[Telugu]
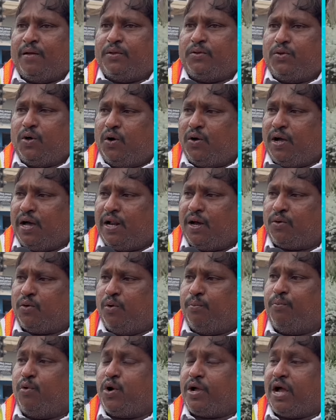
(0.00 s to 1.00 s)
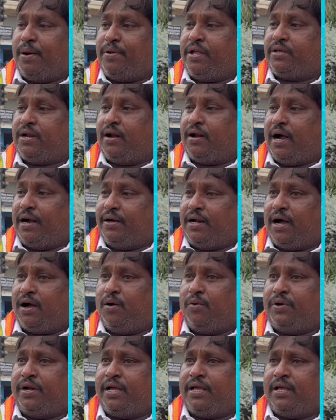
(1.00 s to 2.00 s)
దొంగలకు భూ కబ్జాలకు అండగా
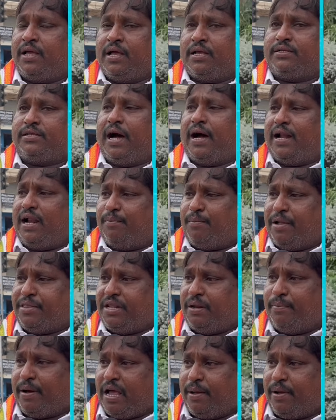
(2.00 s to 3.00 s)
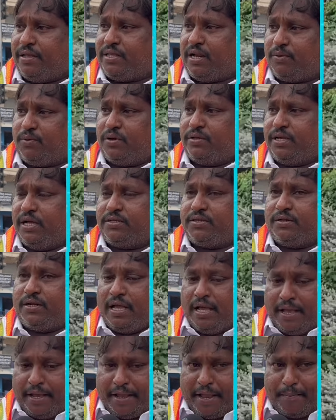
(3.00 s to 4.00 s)
ఉండి చాలా మందిని భయభంతలకు గురి చేసింది
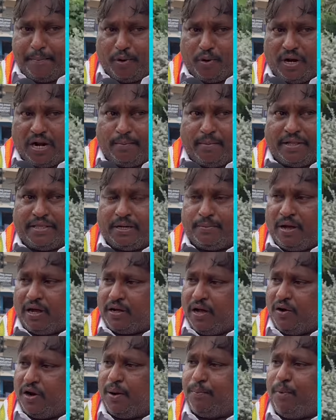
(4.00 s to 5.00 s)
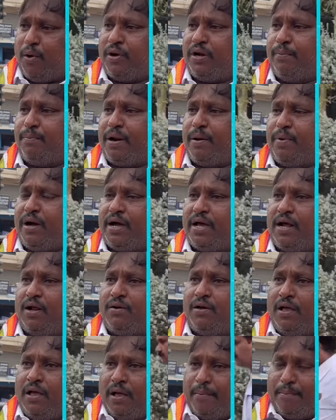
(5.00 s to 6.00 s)
ఇప్పుడున్న మంత్రి మా గౌరవ పొన్నం ప్రభాకరాలు
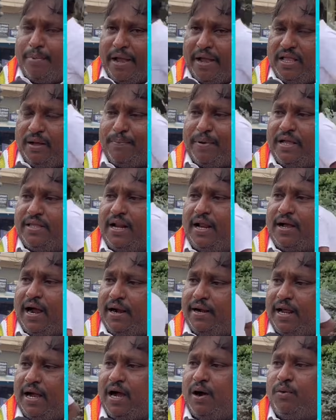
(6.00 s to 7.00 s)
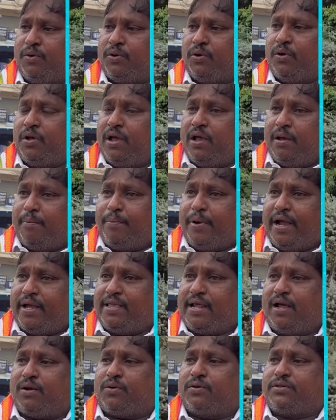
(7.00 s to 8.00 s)
పేద ప్రజలకు అండగా ఉంటూ
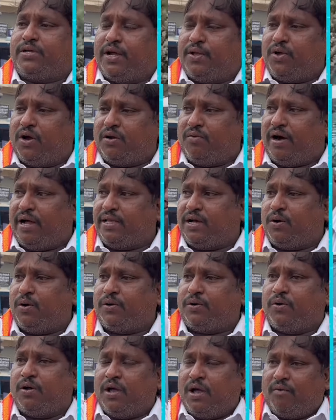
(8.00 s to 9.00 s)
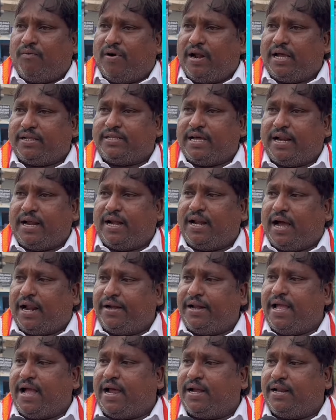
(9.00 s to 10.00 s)
పేదలకు చేదోడు వాదోడు ఉంటూ వాళ్ళకు జరిగిన
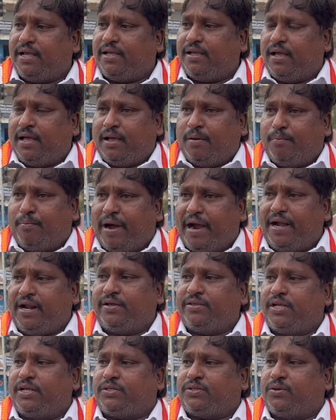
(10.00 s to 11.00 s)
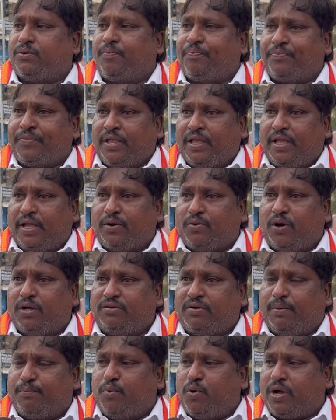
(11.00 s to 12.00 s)
అన్యాయాన్ని బయటకు తీస్తూ ఈరోజు
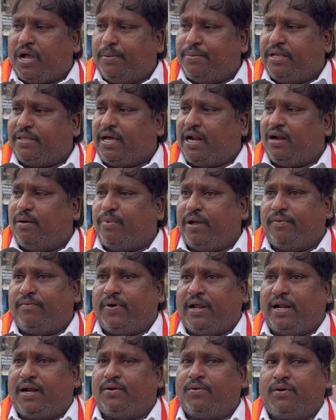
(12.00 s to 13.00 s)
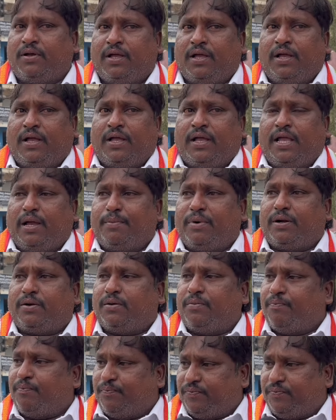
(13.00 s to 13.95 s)
ఆ భూ కబ్జాదారులపై వాళ్ళను ఏమంటారు